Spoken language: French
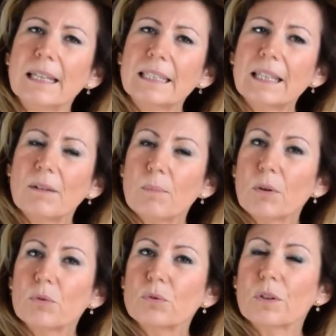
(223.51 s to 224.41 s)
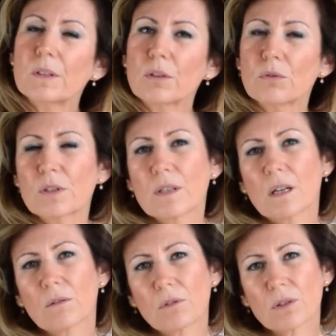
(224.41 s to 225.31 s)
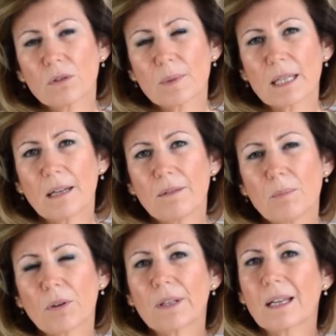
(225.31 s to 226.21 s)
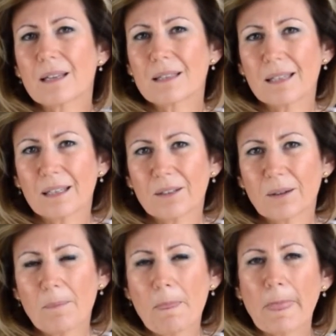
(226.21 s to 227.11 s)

qui avait peur de sortir de chez elle en voiture parce qu'elle avait peur d'écraser quelqu'un,